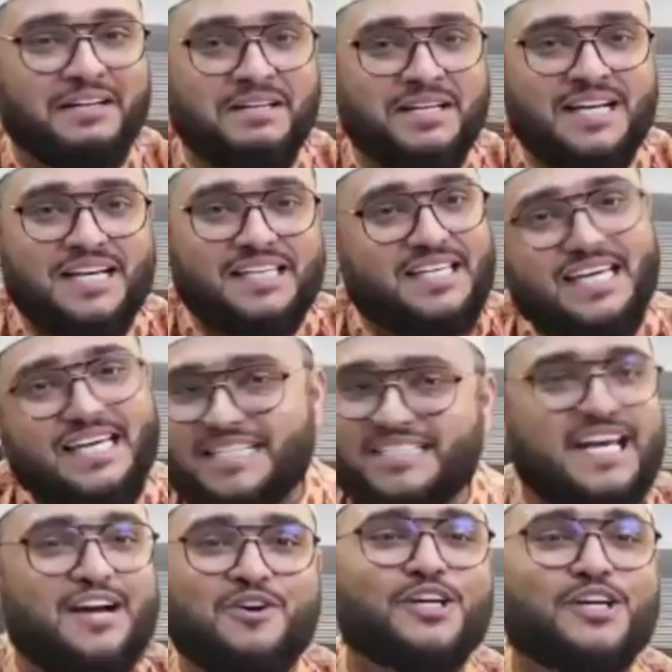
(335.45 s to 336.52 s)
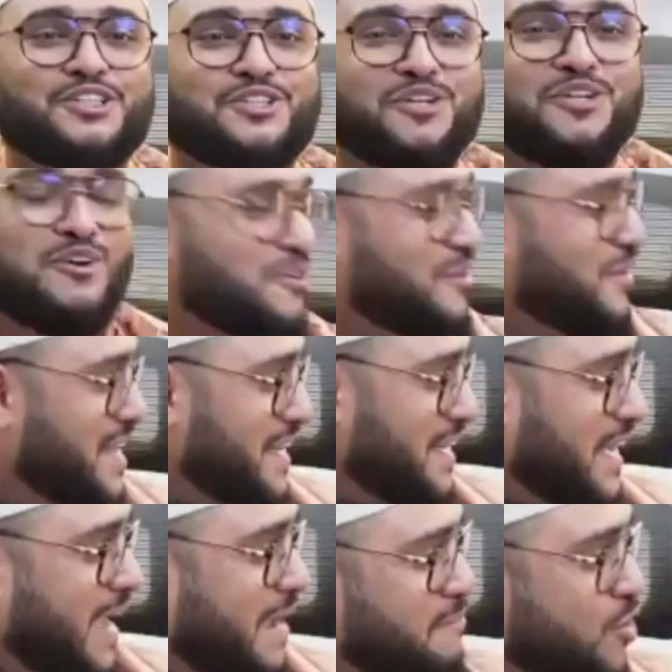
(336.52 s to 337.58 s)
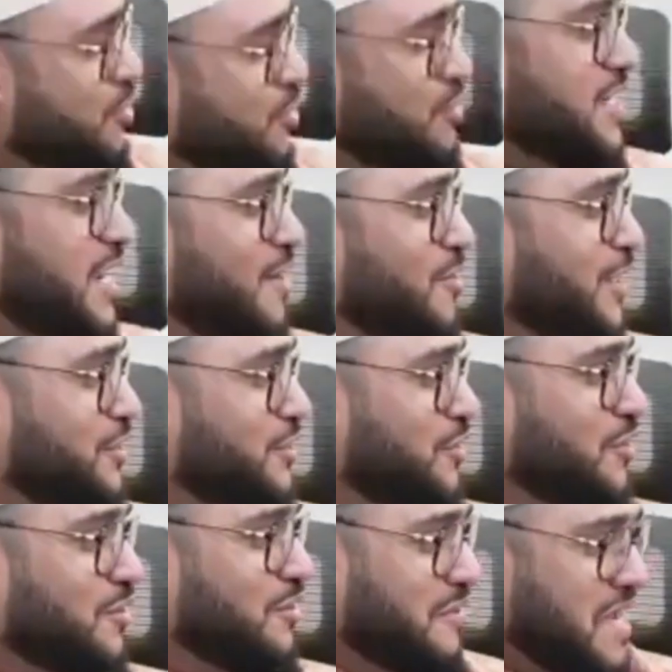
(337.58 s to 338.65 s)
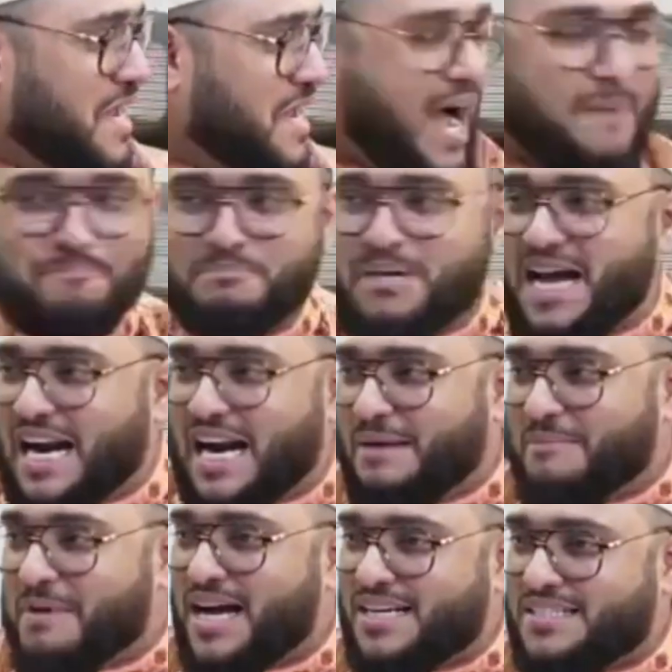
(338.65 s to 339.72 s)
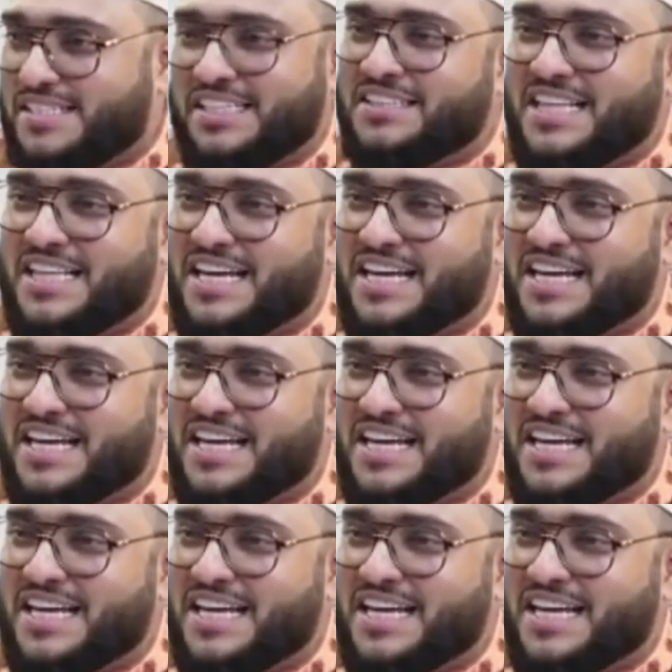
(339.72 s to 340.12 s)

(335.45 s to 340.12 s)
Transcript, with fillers: কি যে হইতো কেমন যে হইতো আপনার আমার জিন্দেগি